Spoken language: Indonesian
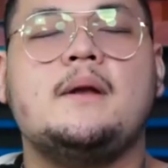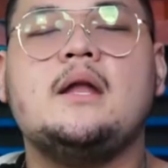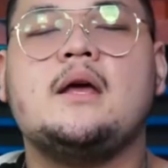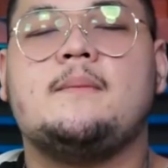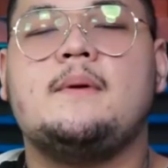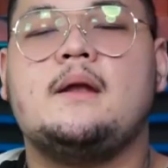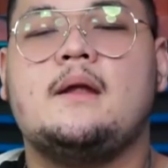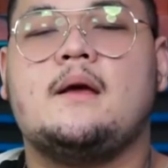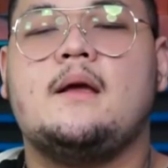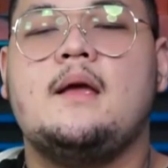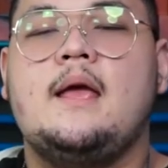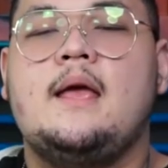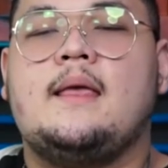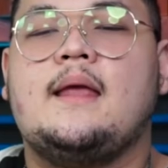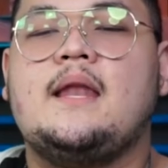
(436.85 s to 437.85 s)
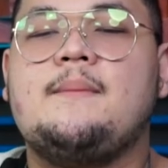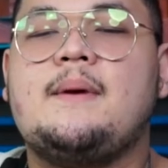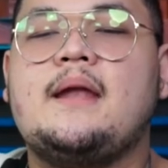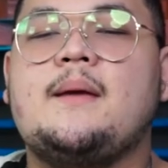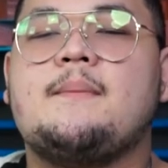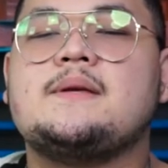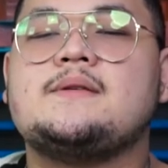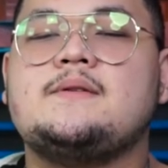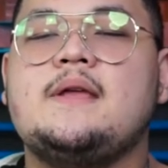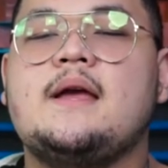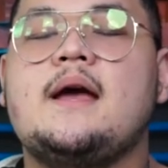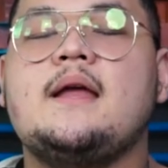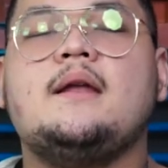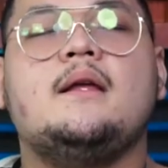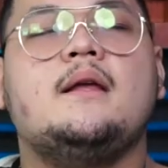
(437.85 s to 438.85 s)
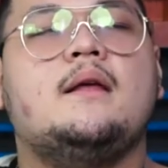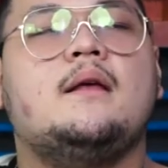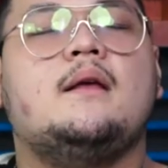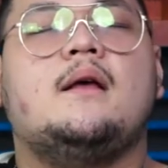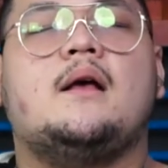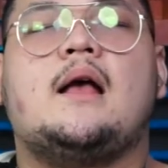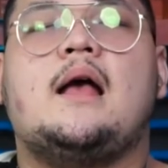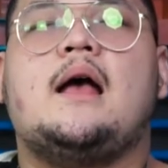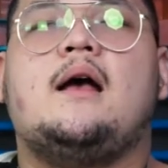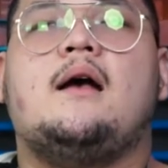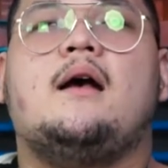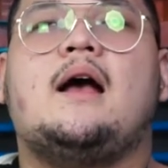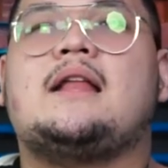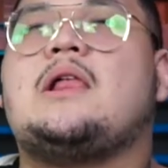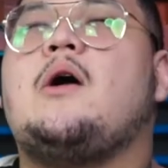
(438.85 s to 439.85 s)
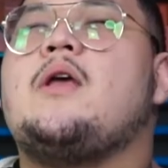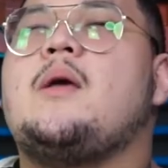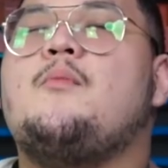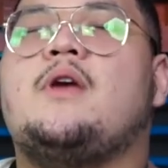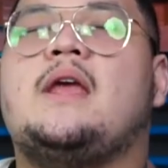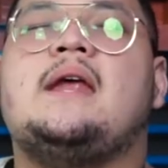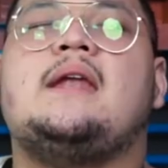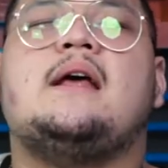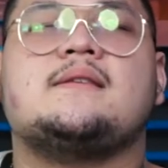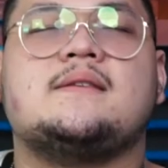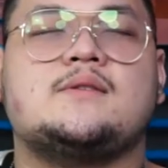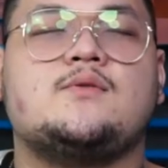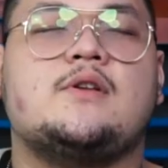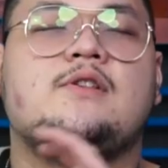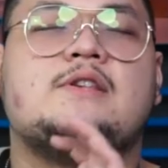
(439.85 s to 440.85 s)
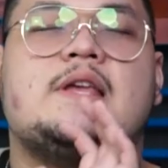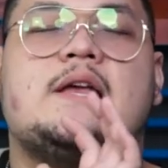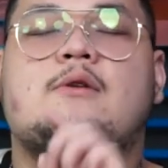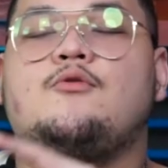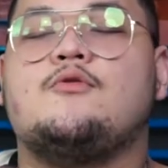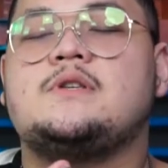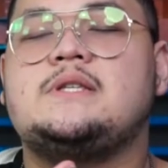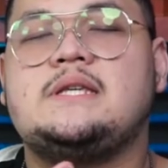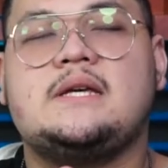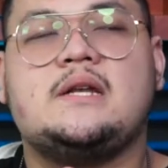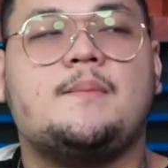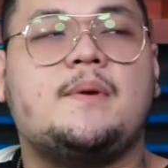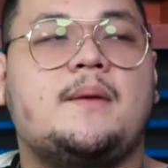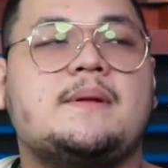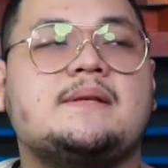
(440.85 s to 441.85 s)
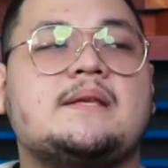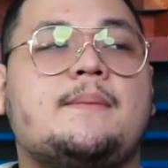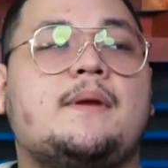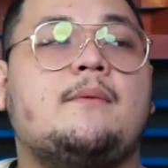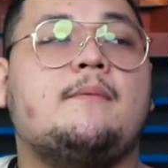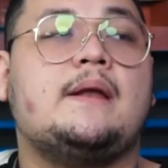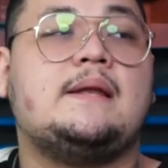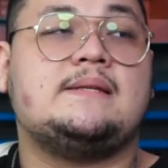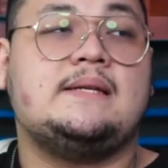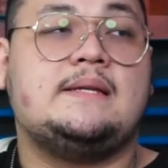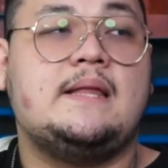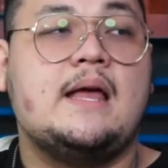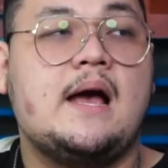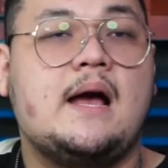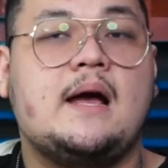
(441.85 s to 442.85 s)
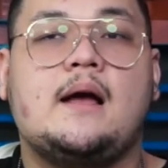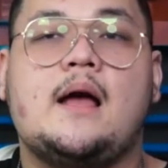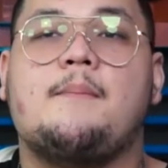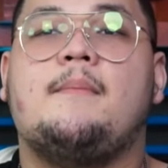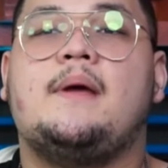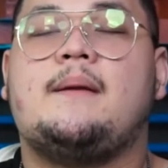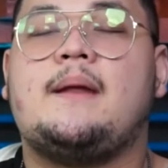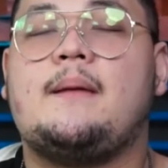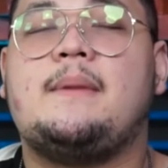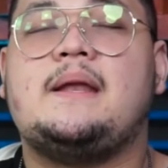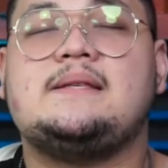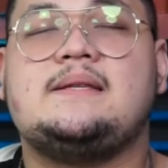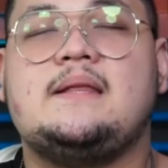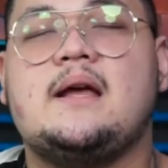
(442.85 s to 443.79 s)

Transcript: benar-benar Ini mana ya maksudnya kan eh, nggak uh, tahu ya mungkin ada sesuatu yang urgent apa gimana sampai dengan sidang hmm, apa yang harapin di iya.